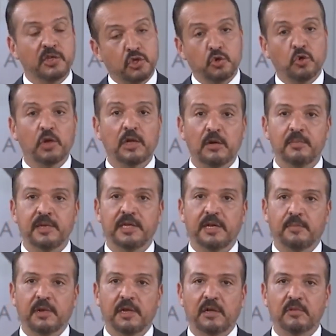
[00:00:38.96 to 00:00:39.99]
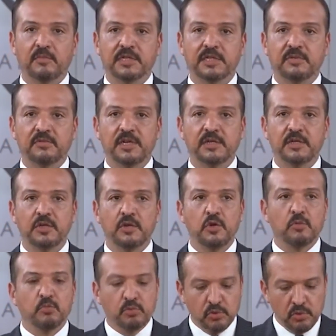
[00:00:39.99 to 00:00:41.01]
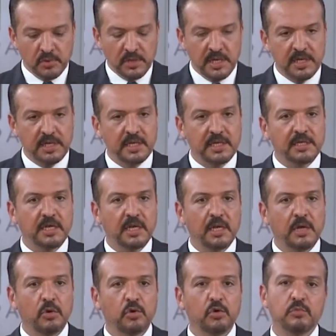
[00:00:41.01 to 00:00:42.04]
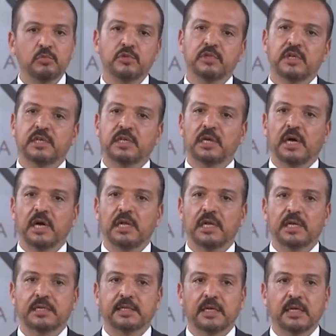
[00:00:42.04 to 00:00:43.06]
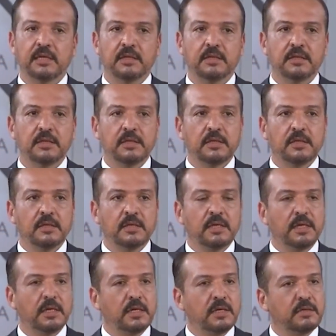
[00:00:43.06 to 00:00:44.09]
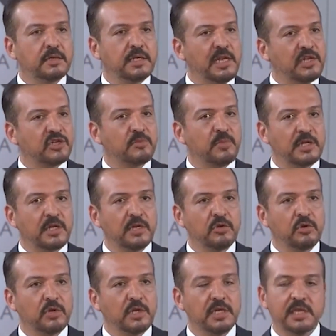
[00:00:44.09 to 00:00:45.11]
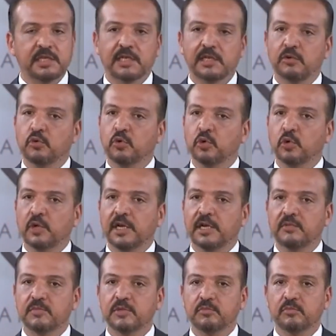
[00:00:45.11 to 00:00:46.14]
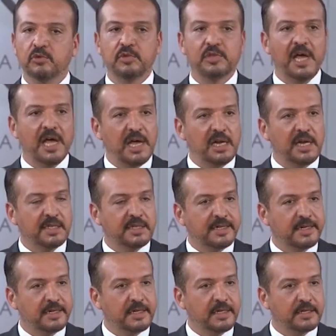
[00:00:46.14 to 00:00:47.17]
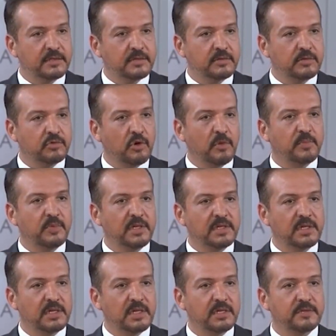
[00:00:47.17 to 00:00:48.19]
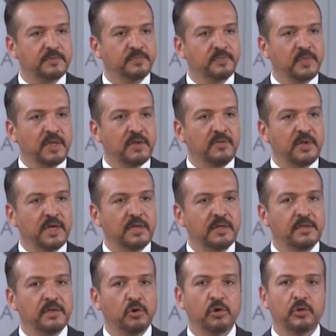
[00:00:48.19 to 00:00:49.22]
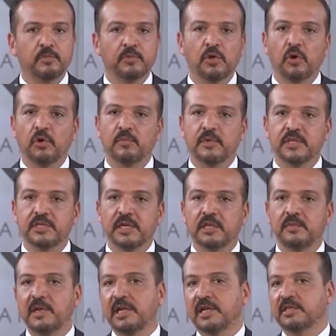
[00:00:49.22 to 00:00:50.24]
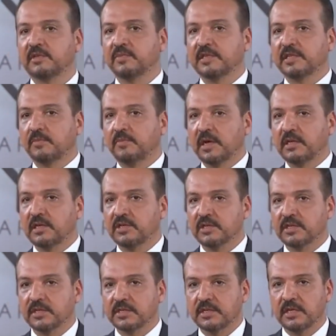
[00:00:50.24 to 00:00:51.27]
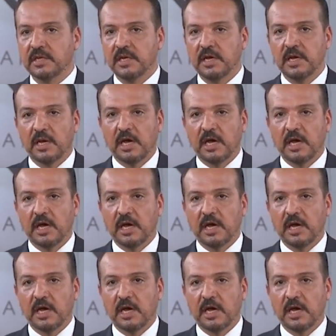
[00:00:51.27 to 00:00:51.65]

açık olan bir yapılanması var. Bununla ilgili de önümüzdeki aylarda e, gelişmelere göre yetkili kurullarımız bunu değerlendirirler, toplanırlar ve ne olup ne olmayacağını milletimizle paylaşırız.